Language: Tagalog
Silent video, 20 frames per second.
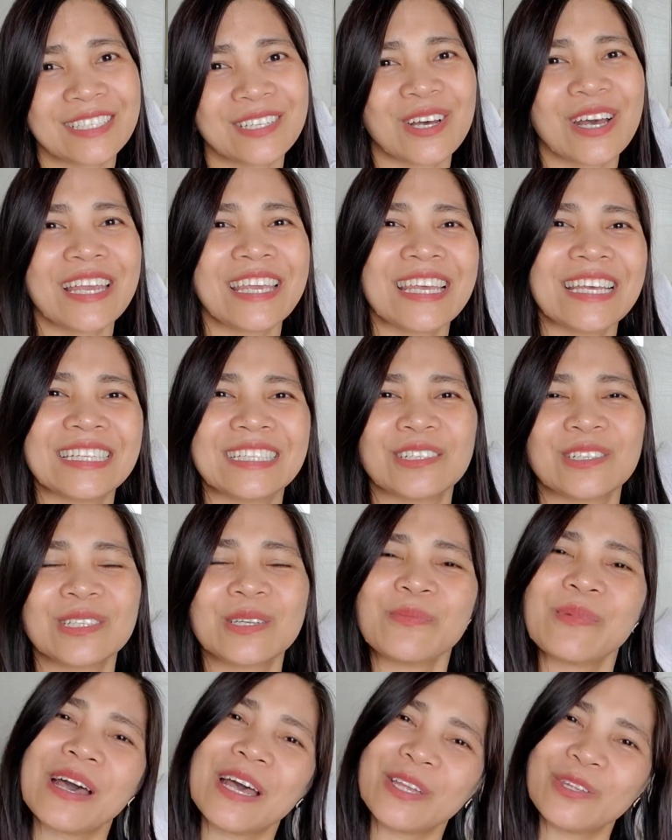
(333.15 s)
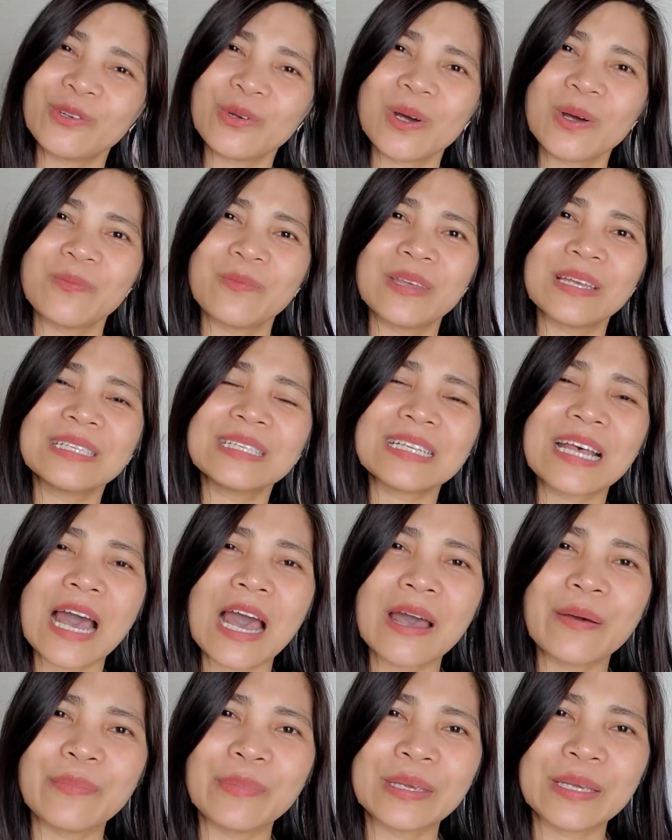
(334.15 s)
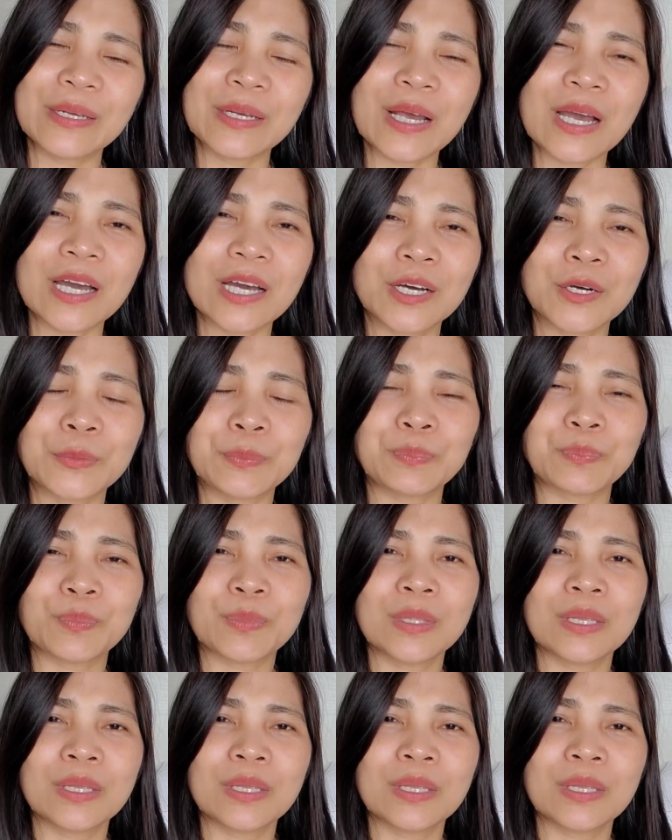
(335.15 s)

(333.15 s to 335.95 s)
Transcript: So, ayan, so samahan nyo kami sa aming um,